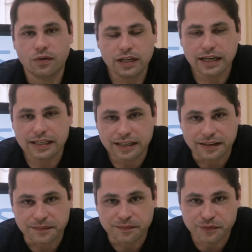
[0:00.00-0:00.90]
Olá
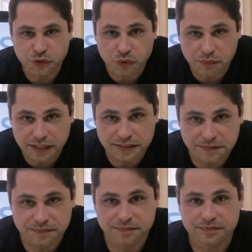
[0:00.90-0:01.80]
galera, tudo
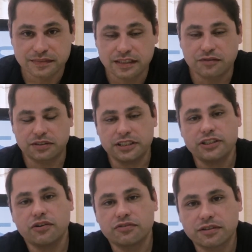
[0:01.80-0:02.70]
bem?
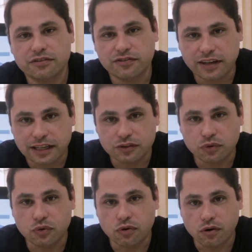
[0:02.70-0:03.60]
Vocês já ouviram falar
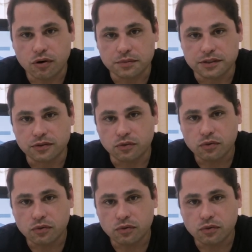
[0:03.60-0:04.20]
do Google Home?